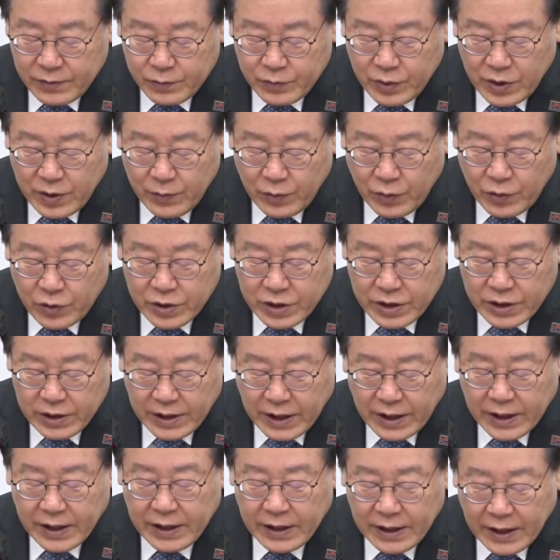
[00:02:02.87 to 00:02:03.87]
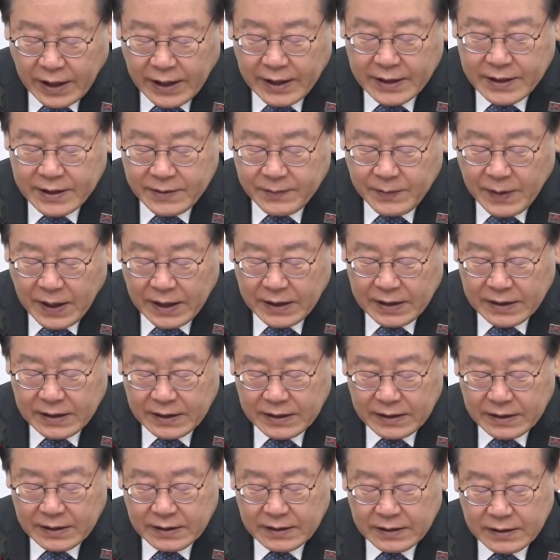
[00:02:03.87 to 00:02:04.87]
정부의 몫이 되긴
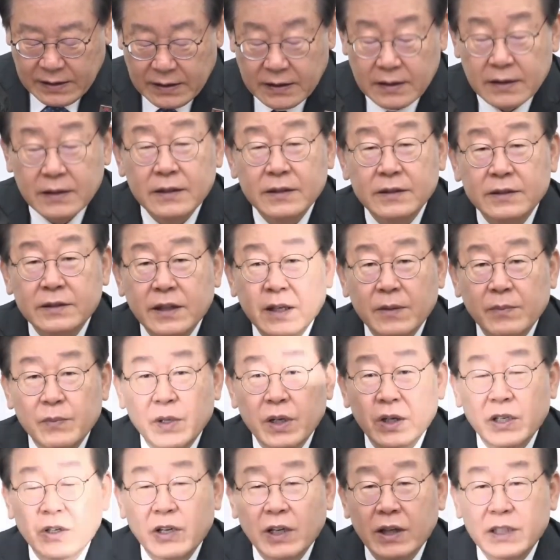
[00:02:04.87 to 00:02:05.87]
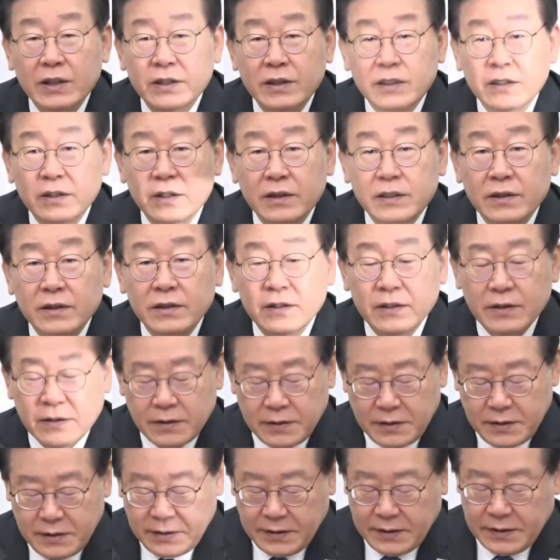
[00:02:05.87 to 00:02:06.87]
하겠지만 생명과 안전은
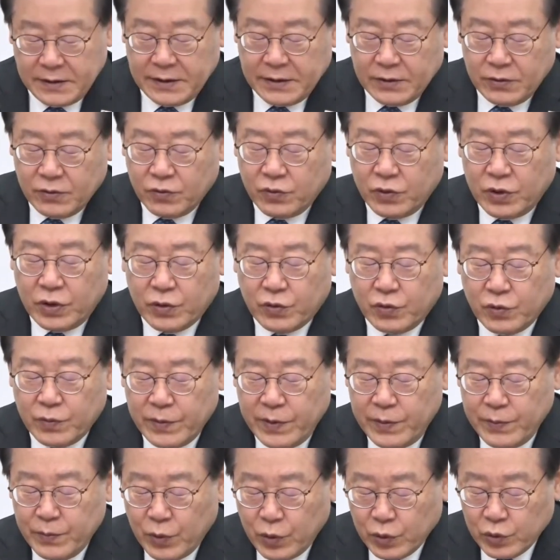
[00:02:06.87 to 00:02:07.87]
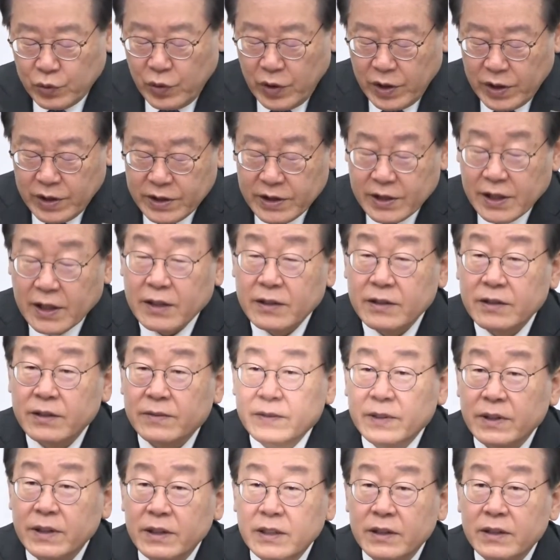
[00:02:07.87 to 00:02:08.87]
우리 국민 모두의 것이라는
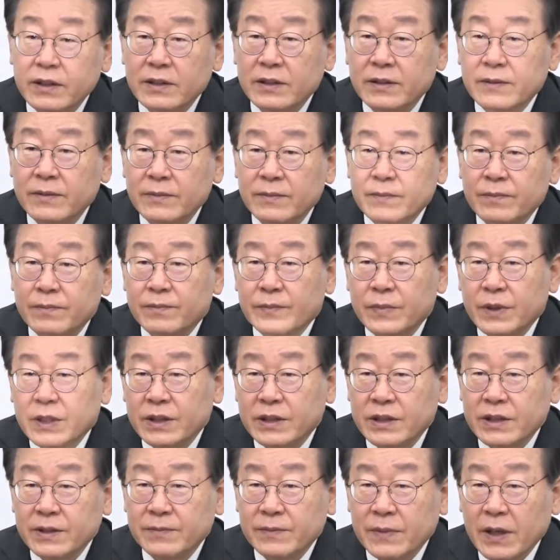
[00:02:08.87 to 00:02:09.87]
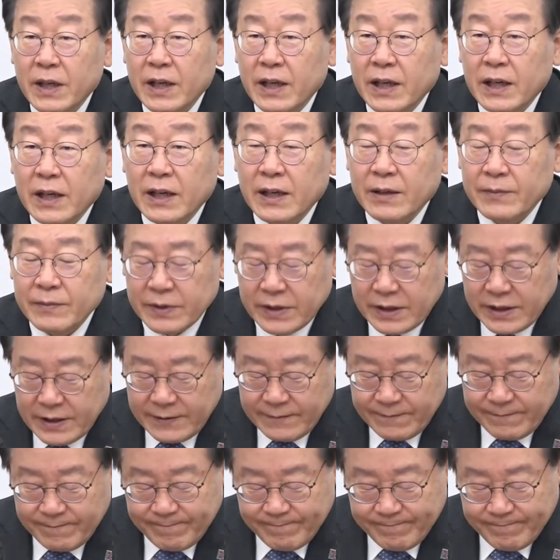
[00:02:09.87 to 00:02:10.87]
점을 명심해야 합니다.